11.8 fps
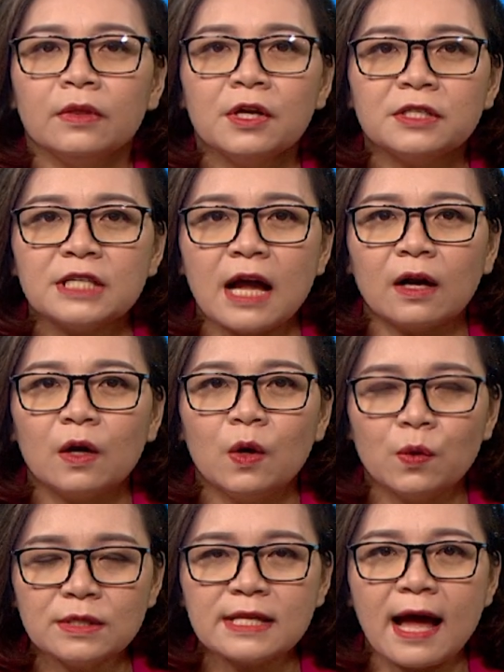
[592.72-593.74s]
Thực trạng
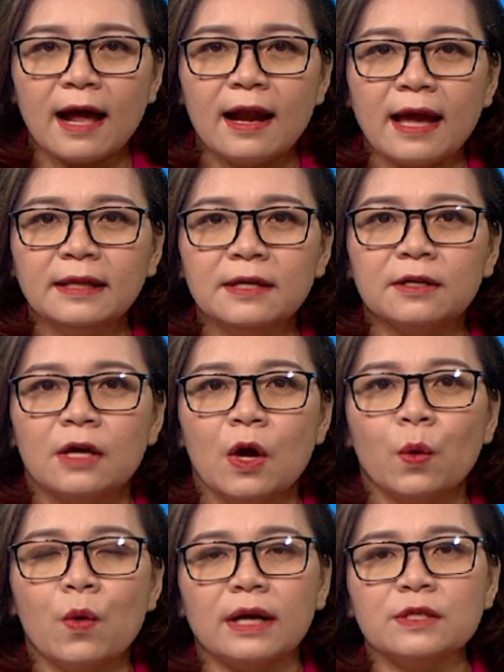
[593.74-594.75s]
lỗ giả lãi thực
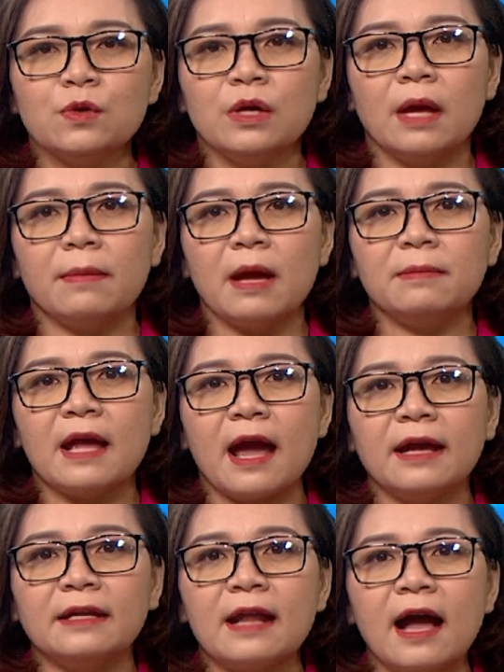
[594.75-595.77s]
của các doanh nghiệp ép đê
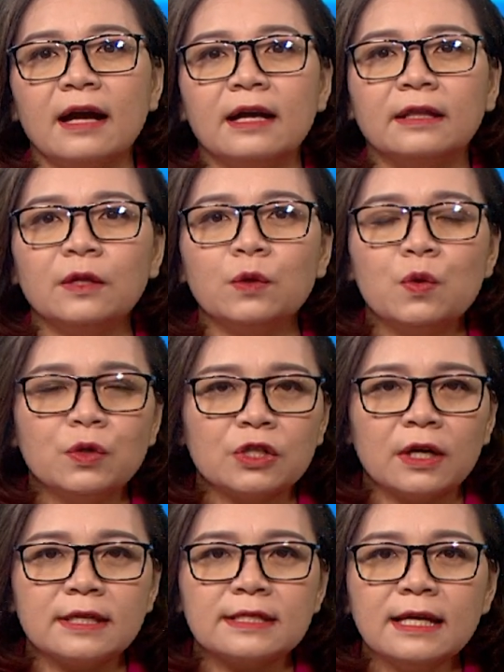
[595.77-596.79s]
i đã gây thất thu
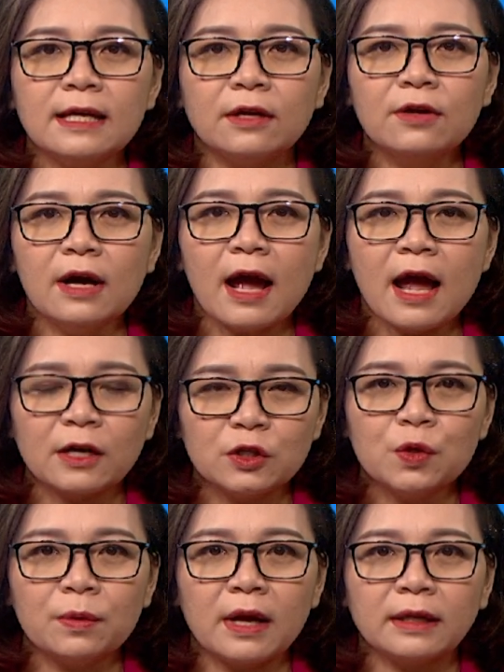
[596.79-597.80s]
cho ngân sách nhà nước hàng
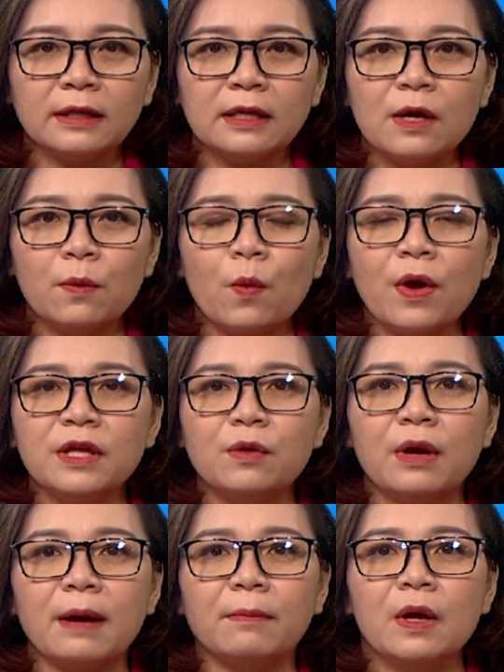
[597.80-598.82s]
chục ngàn tỷ đồng qua nhiều
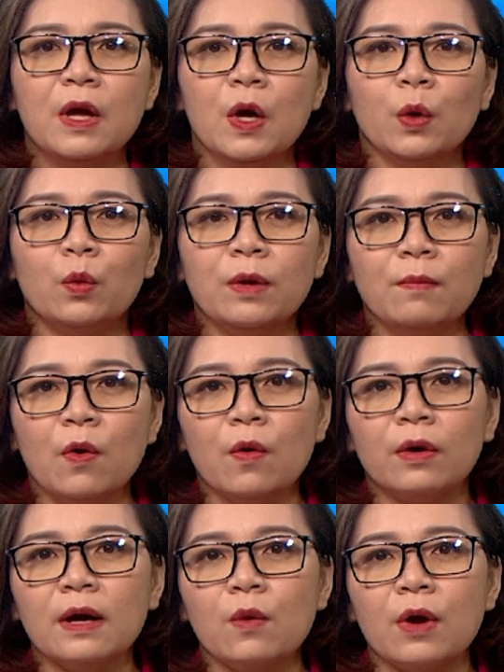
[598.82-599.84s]
năm. Quy mô
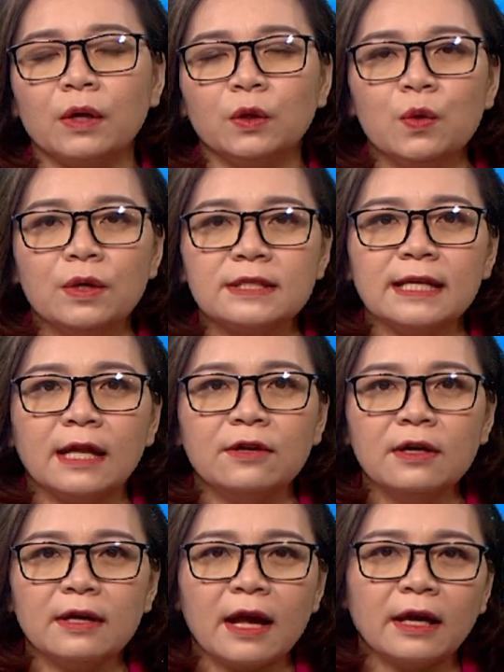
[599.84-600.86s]
các khoản thu ngân sách nhà
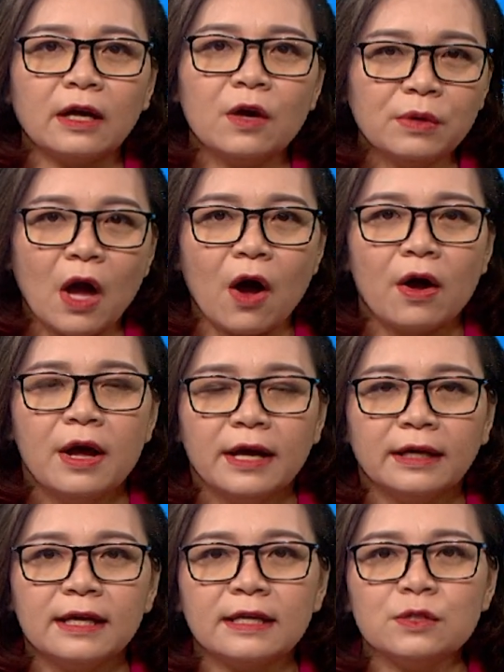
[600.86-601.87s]
nước này không nhỏ
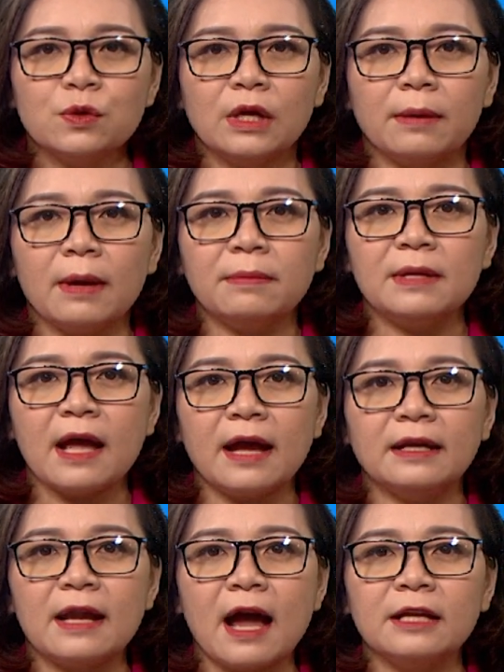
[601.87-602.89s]
khi các doanh nghiệp ép đê
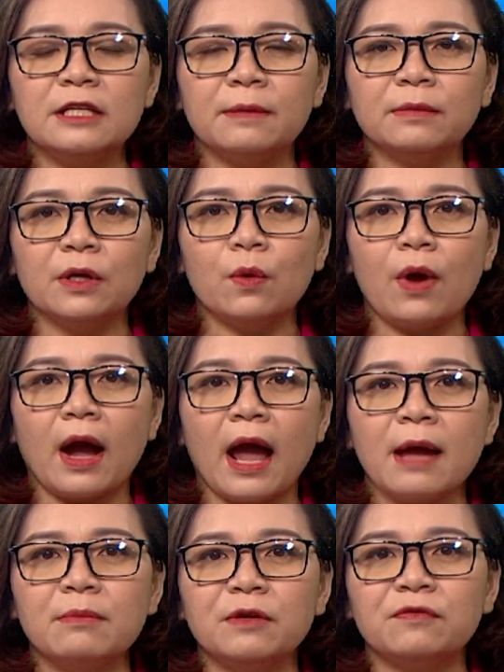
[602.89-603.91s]
i đã chiếm tới khoảng
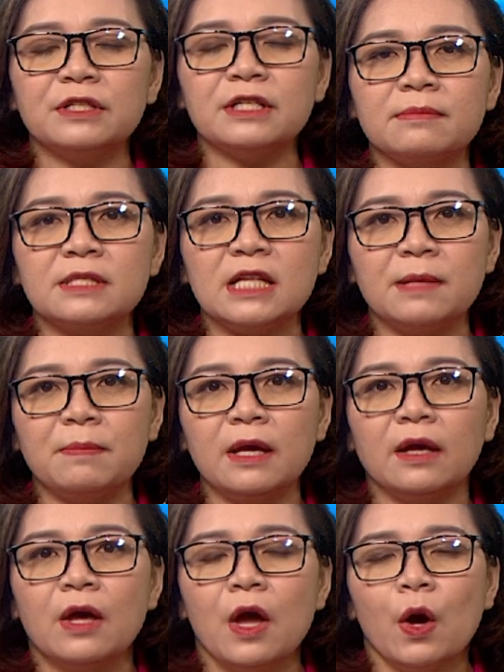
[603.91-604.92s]
hai mươi phần giê đê
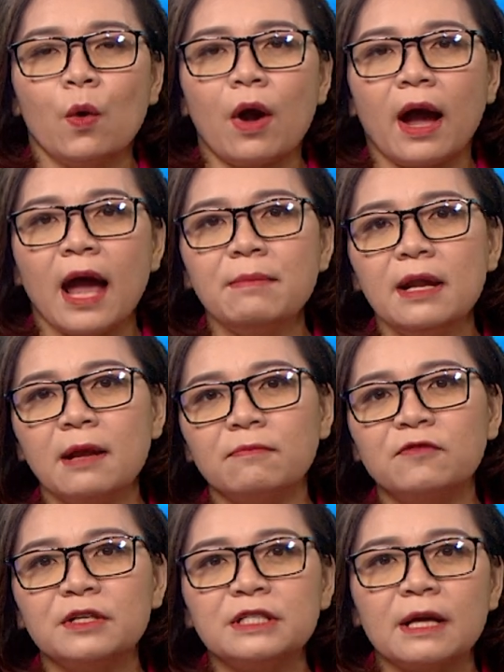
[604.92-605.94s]
pê, khoảng hai mươi lăm
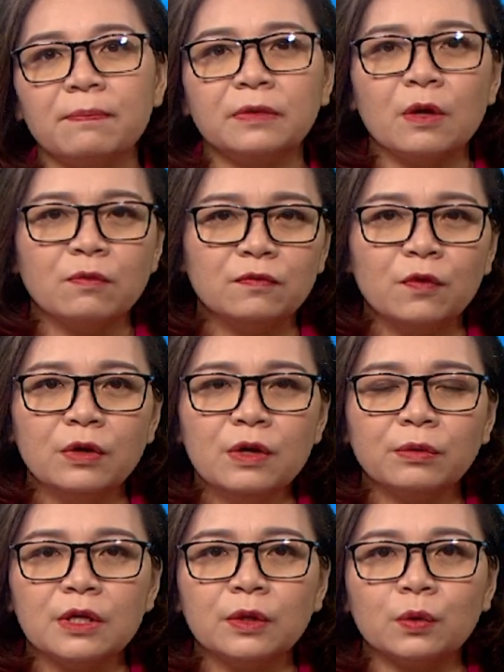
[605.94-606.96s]
phần trăm tổng vốn
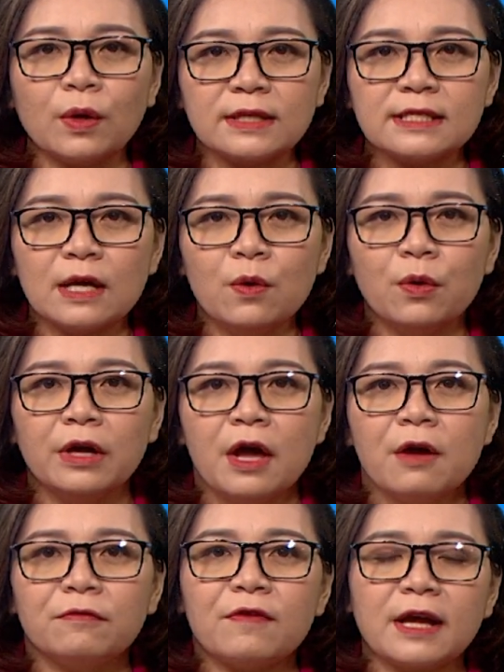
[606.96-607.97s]
đầu tư toàn xã hội
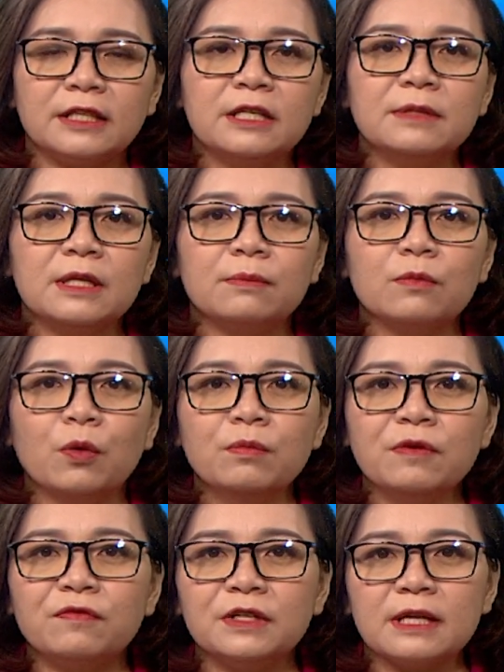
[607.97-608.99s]
và chiếm trên bốn
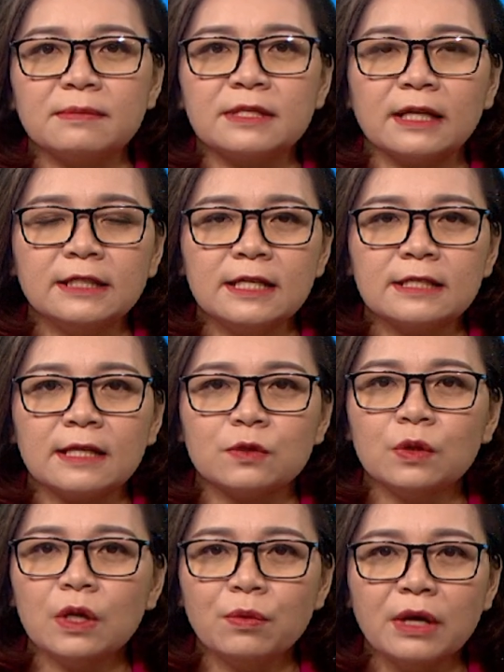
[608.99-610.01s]
mươi phần trăm giá trị sản
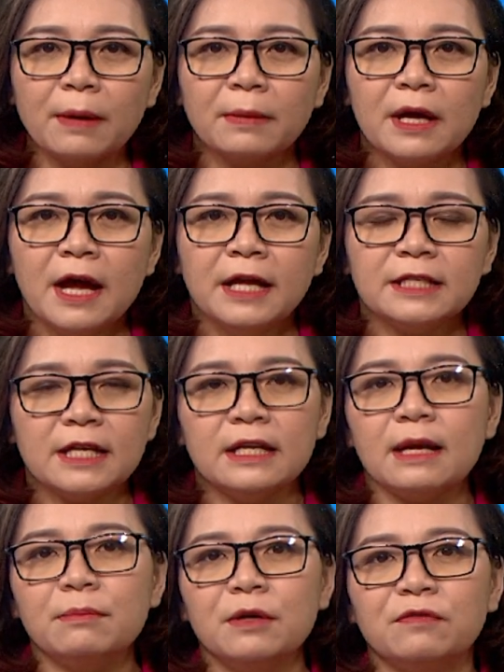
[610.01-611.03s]
xuất công nghiệp, trên
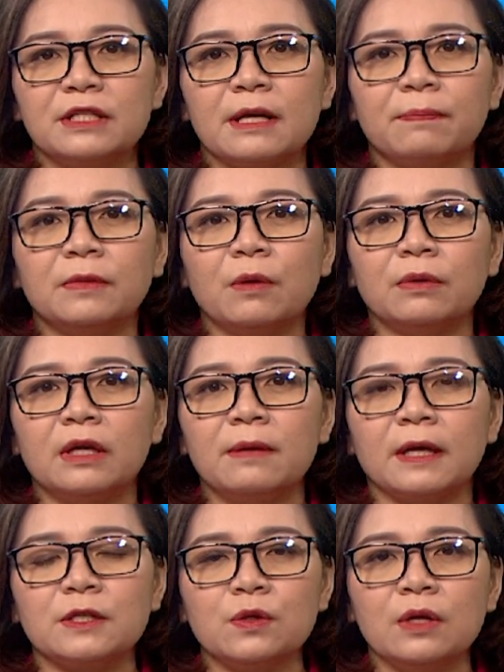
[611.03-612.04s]
năm mươi phần trăm tổng kim
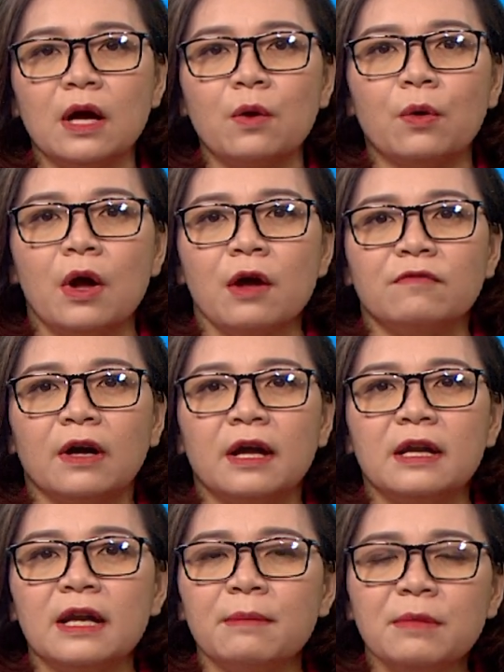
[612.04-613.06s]
ngạch xuất khẩu và
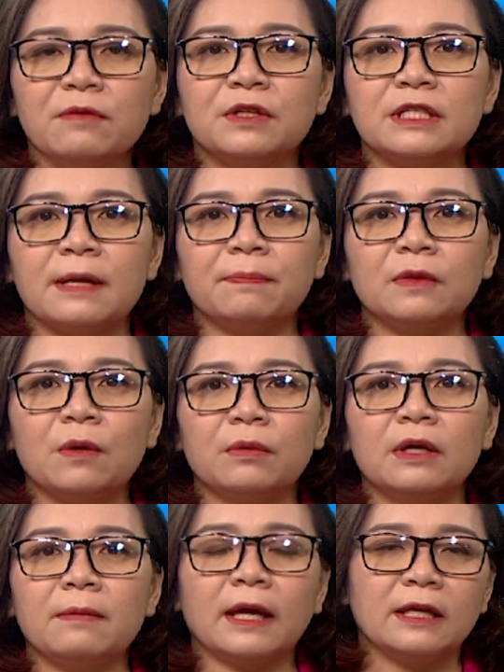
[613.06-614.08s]
gần năm mươi phần trăm tổng
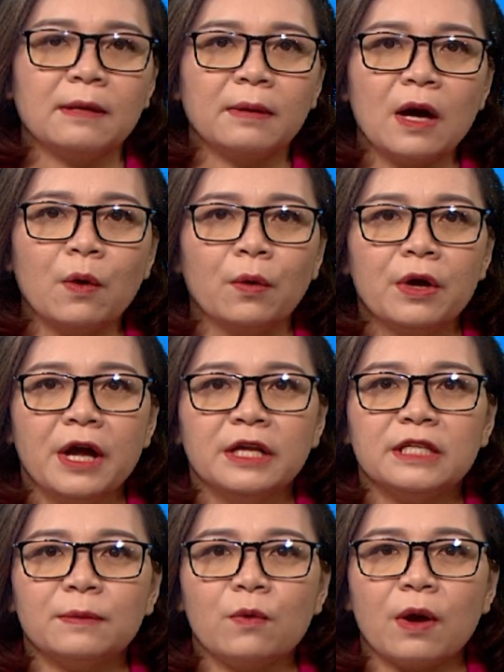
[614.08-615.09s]
kim ngạch nhập khẩu,
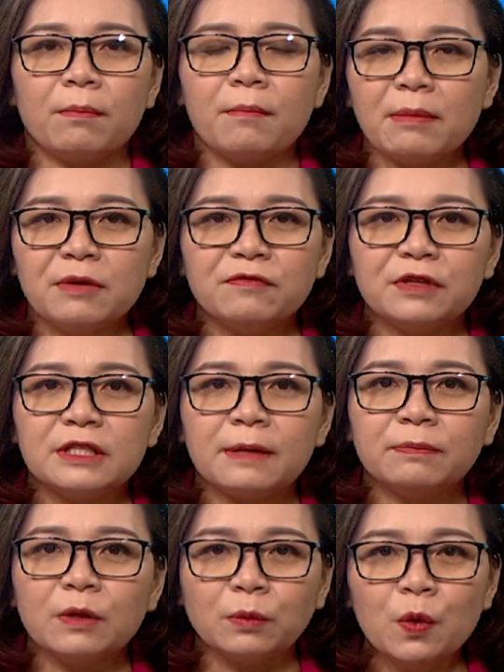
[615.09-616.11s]
chiếm khoảng ba mươi phần
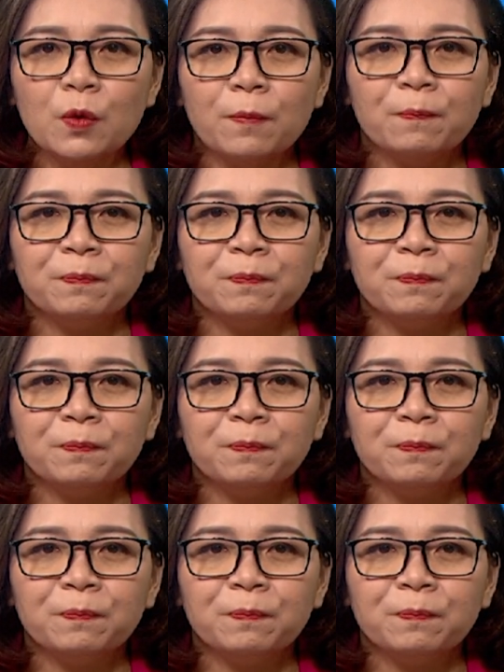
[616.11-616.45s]
trăm tổng thu.